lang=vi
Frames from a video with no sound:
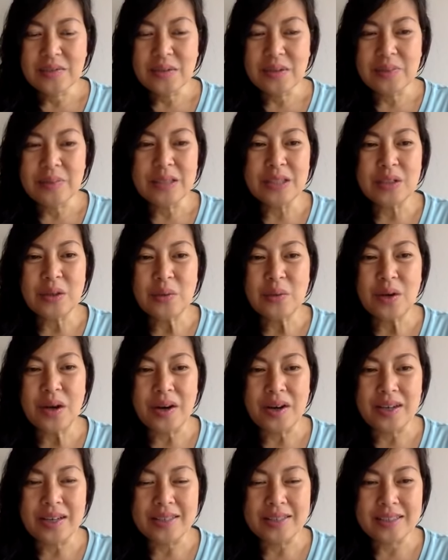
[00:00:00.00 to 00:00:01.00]
Nguyễn Minh Thu
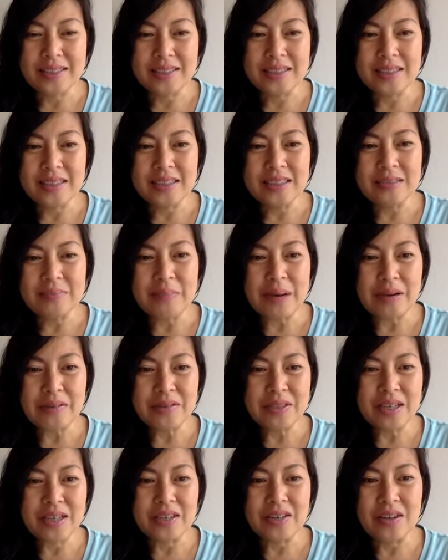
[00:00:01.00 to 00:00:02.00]
hỏi là chị ơi
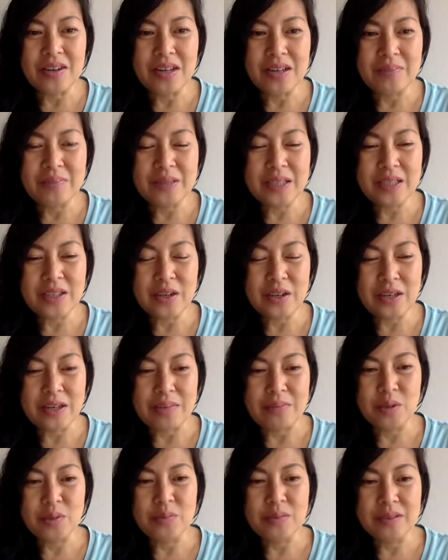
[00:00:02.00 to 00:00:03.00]
bao giờ có lớp trí tuệ
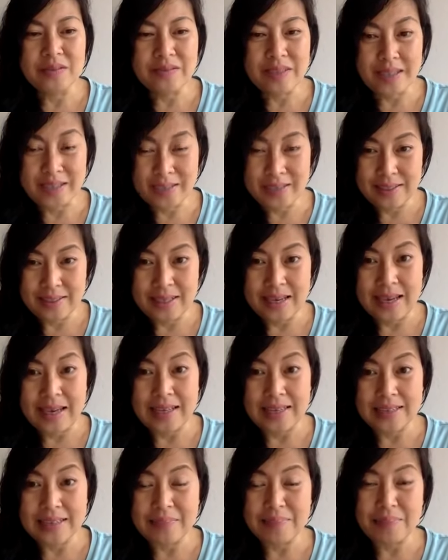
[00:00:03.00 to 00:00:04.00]
cảm xúc nữa vậy
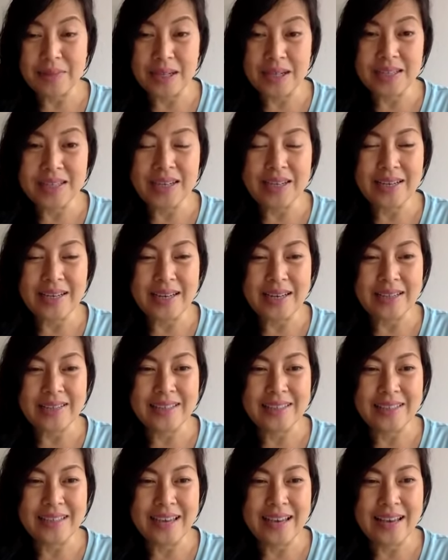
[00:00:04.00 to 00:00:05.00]
dạ sắp tới đây nè
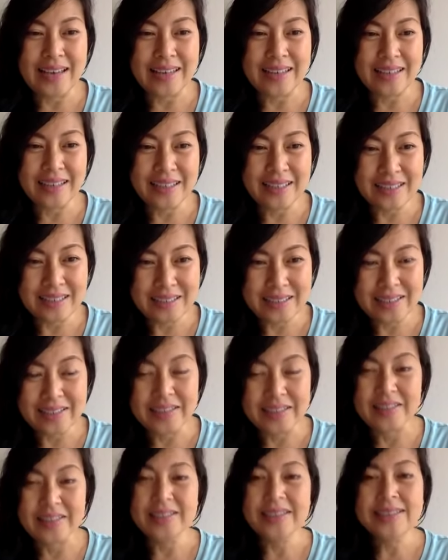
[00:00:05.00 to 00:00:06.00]
chị hai ơi
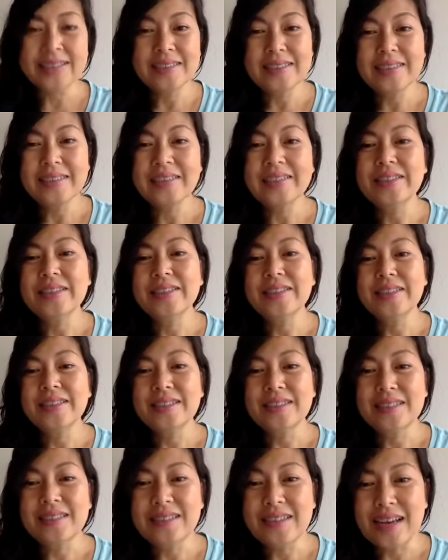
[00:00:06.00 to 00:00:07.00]

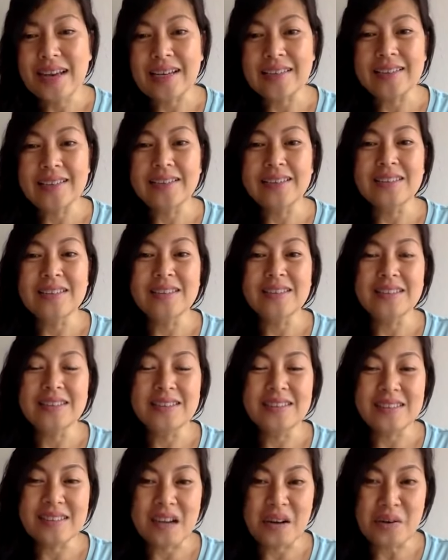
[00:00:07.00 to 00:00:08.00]
thứ hai thứ tư
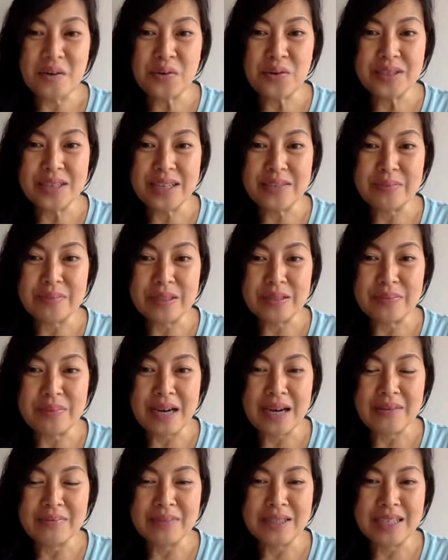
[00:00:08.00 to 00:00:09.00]
thứ sáu ngày
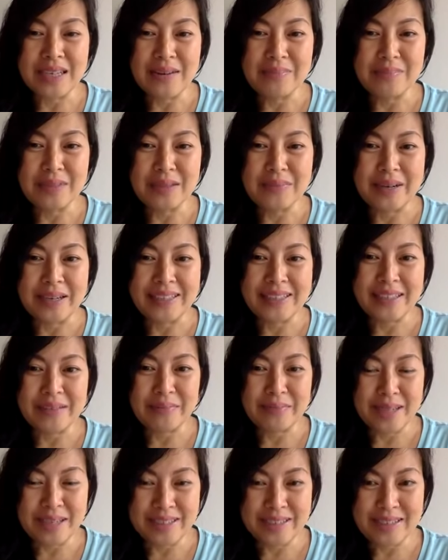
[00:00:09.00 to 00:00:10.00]
13 15 17
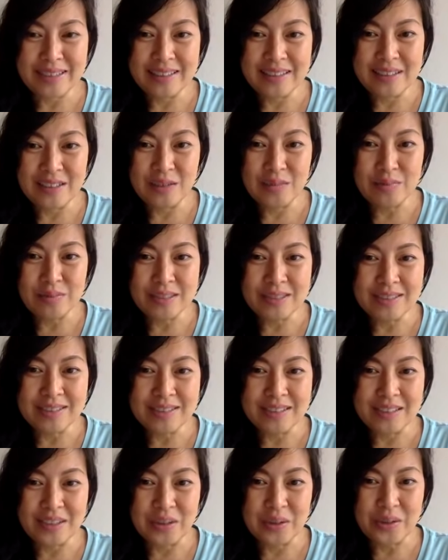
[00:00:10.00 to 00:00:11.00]
tháng 7 lúc 9
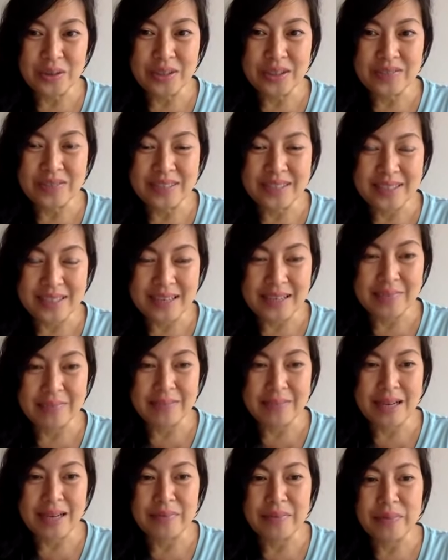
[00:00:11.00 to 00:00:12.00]
giờ tối giờ Việt Nam
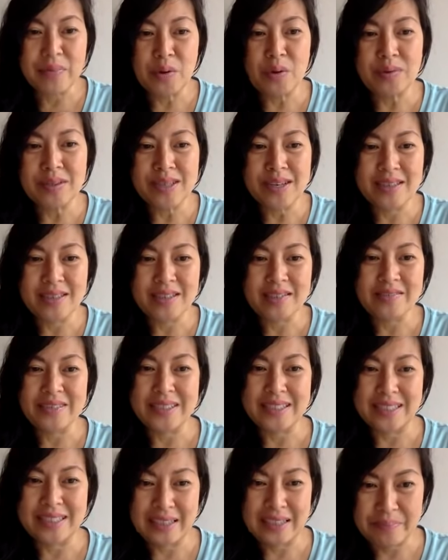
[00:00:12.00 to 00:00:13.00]
21 giờ giờ
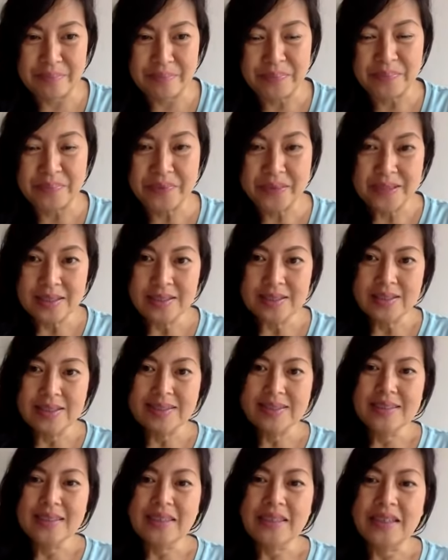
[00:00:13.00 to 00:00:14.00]
Việt Nam
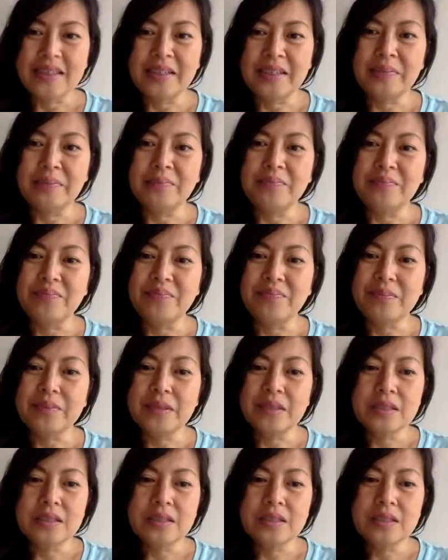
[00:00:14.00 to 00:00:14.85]
um,